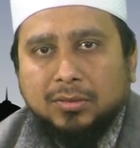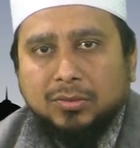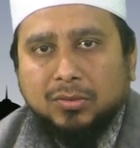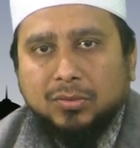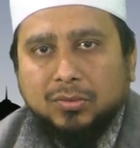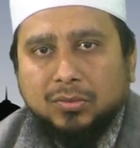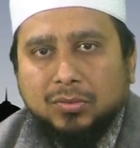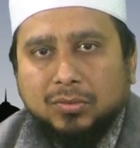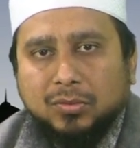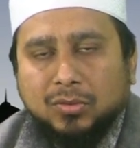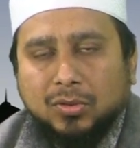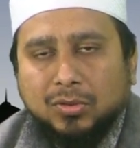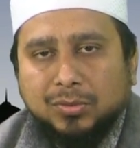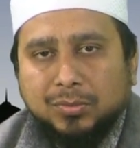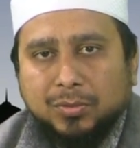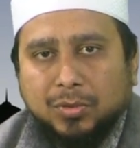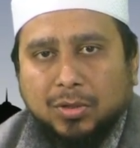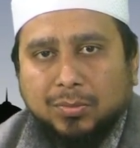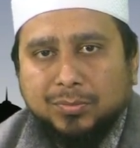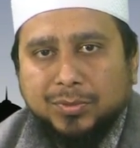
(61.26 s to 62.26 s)
তো
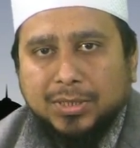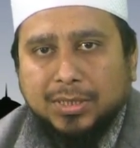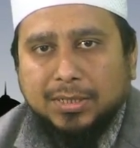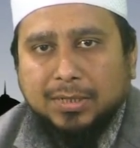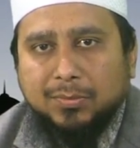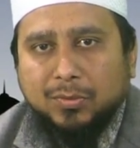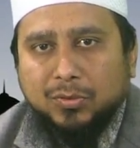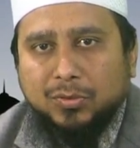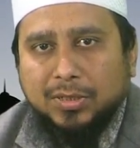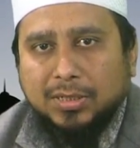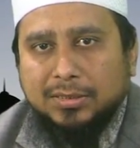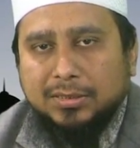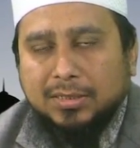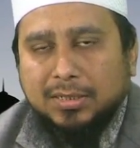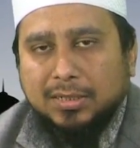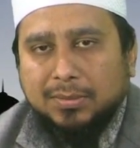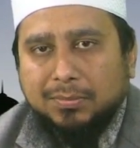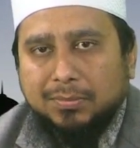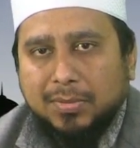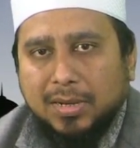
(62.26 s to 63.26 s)
রমজানের মতো একটা
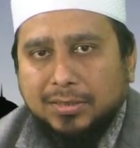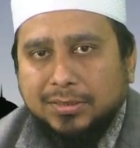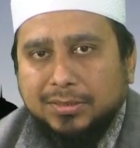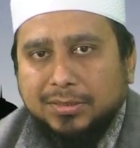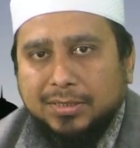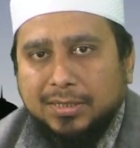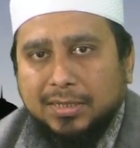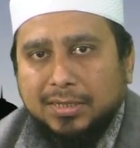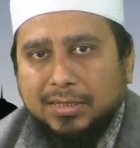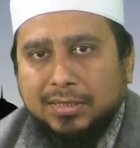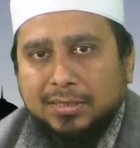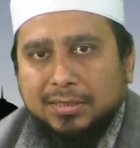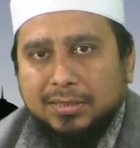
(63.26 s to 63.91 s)
মাসকে